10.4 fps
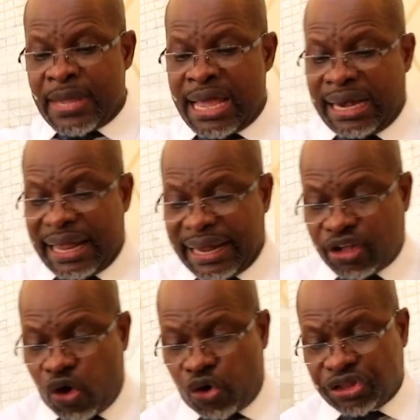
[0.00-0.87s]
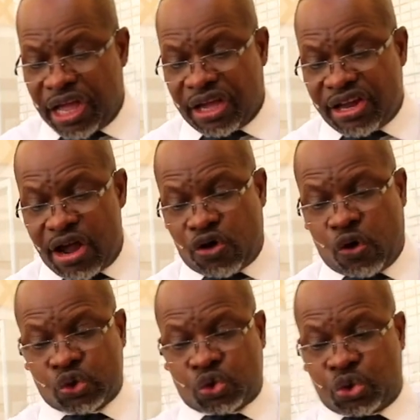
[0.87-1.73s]
Le record d'un grand
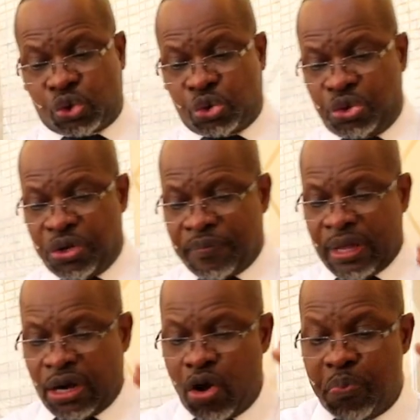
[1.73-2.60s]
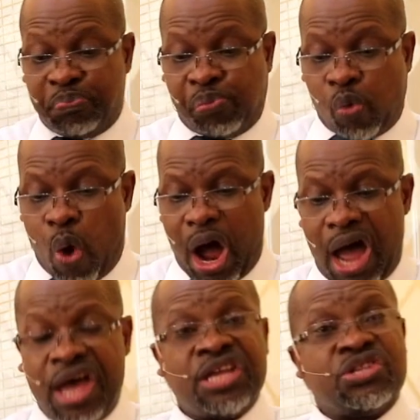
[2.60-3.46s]
constitue le poids
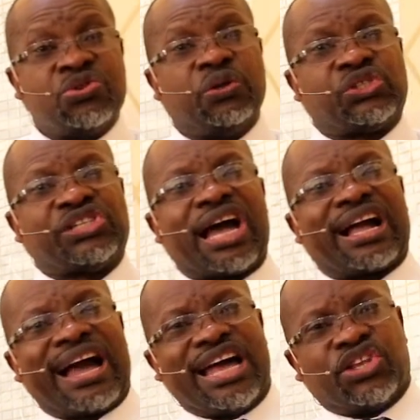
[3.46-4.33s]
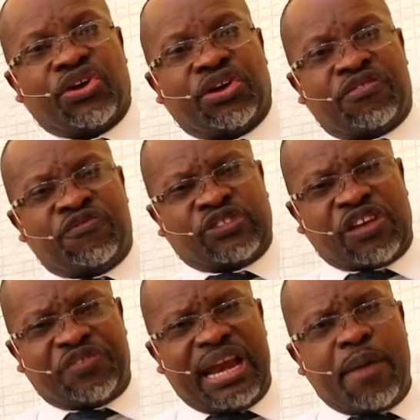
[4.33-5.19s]
de sa grandeur. Vous
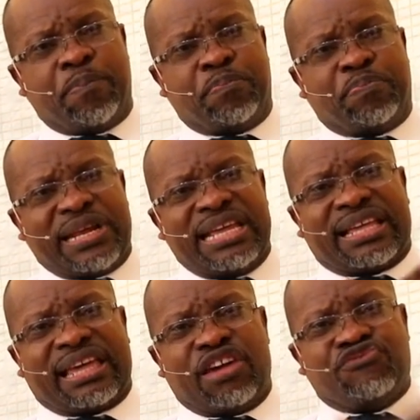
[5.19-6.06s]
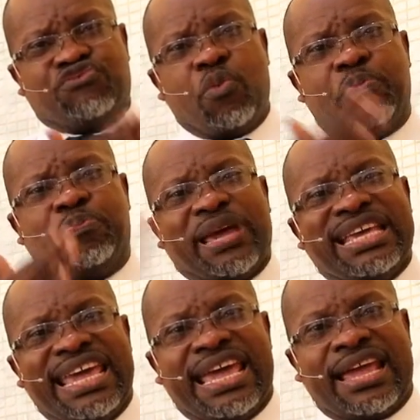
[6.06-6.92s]
savez, le prix que vous
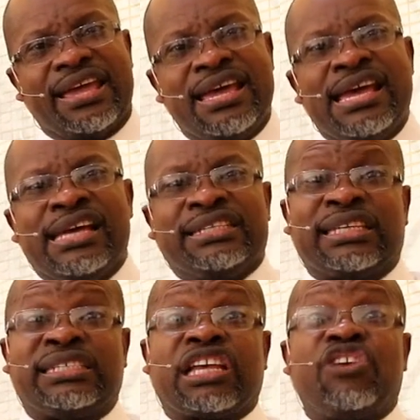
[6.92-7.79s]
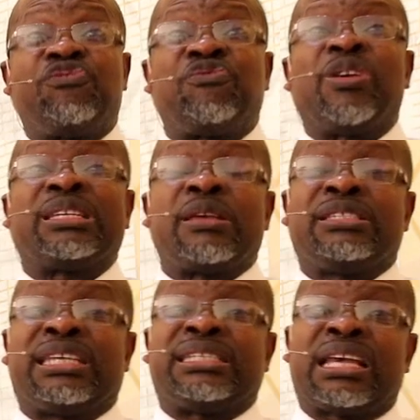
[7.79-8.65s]
payez, c'est ce qui fait,
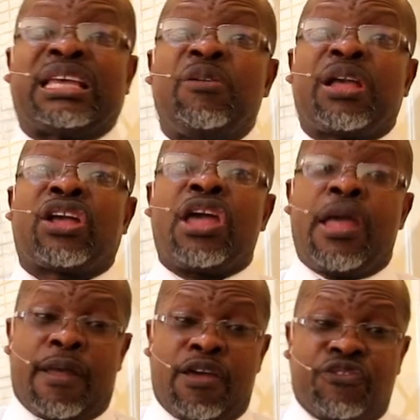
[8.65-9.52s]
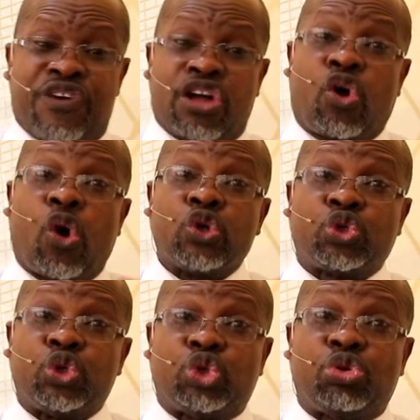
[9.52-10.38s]
c'est ce qui va
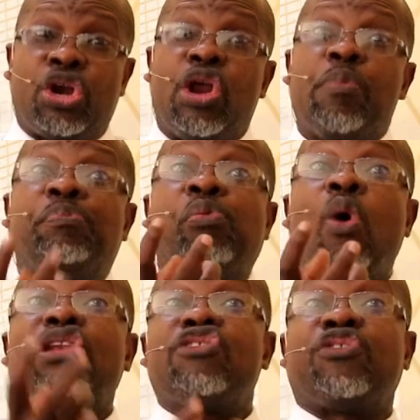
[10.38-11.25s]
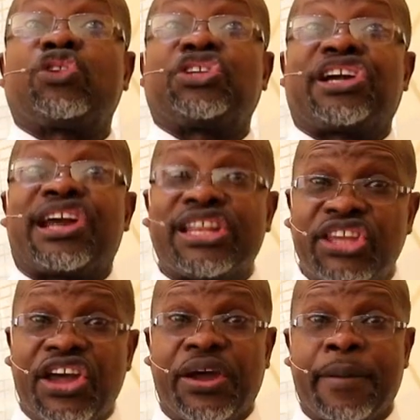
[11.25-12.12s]
constituer le poids de votre
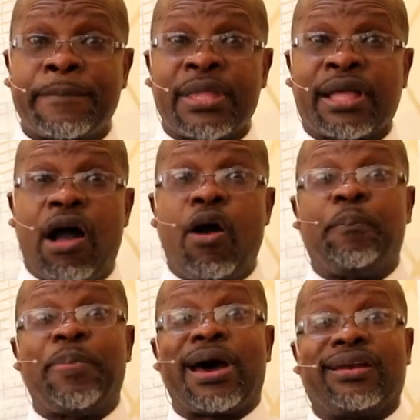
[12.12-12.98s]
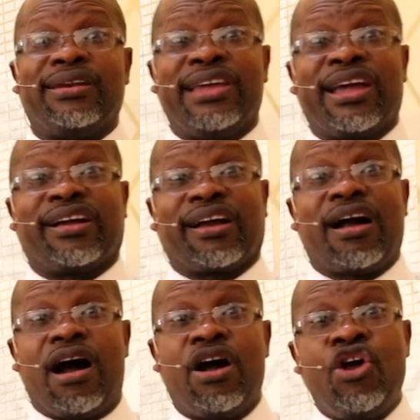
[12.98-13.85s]
grandeur. Quand on parle d'un
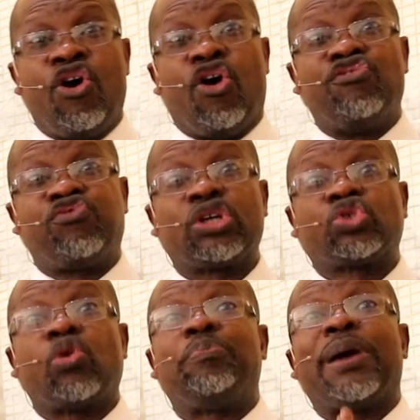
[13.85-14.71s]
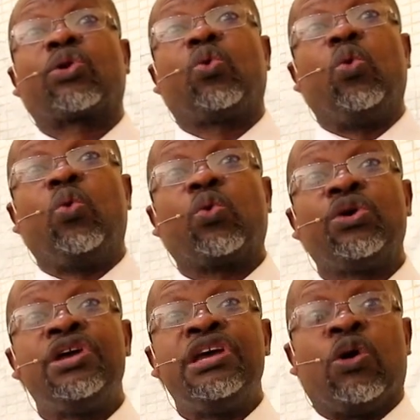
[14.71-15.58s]
grand, on voit son parcours.
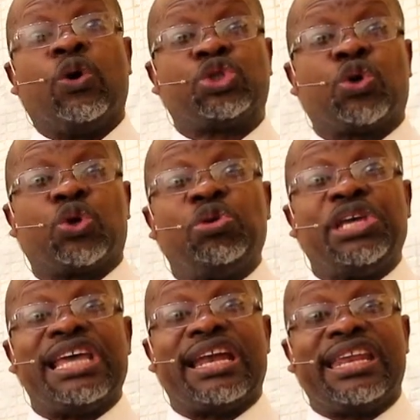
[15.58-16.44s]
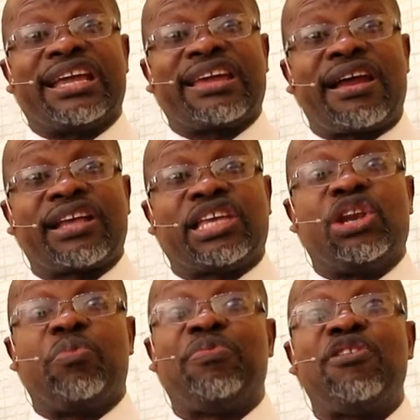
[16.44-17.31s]
Aujourd'hui, il y a des grands qui
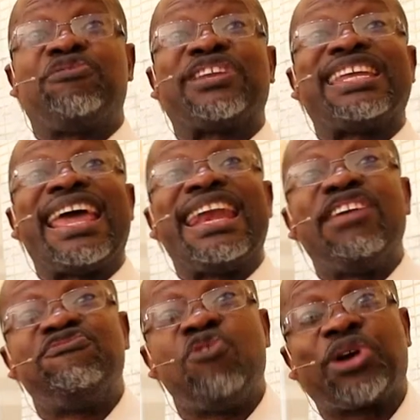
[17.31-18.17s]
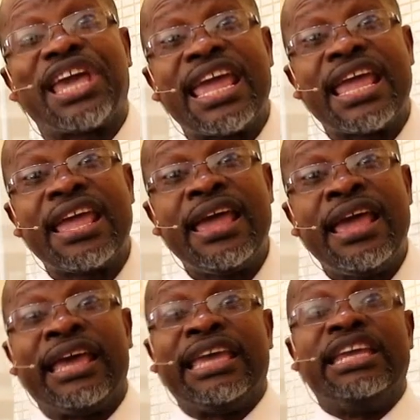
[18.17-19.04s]
ne peuvent rien évoquer.
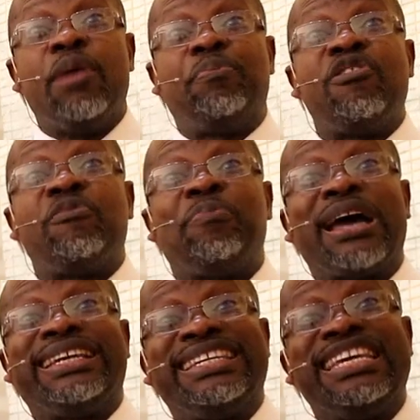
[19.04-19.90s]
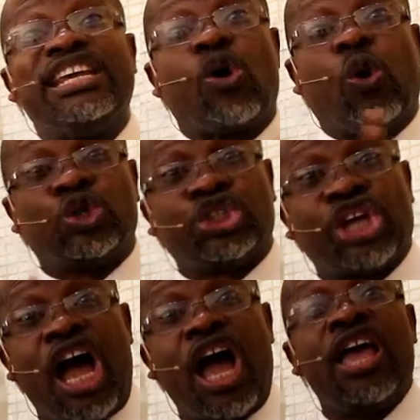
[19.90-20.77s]
Ils ne peuvent pas dire aux
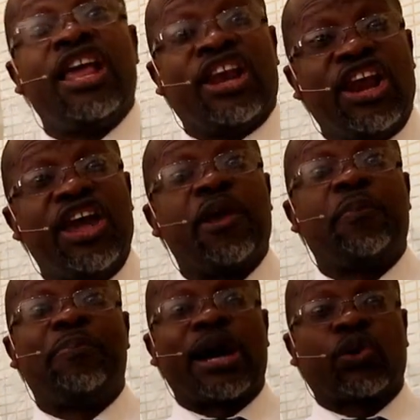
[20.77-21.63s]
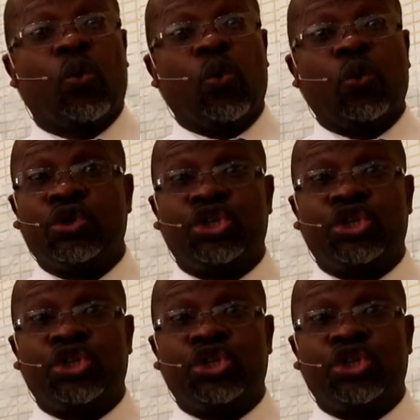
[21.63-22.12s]
gens leur parcours.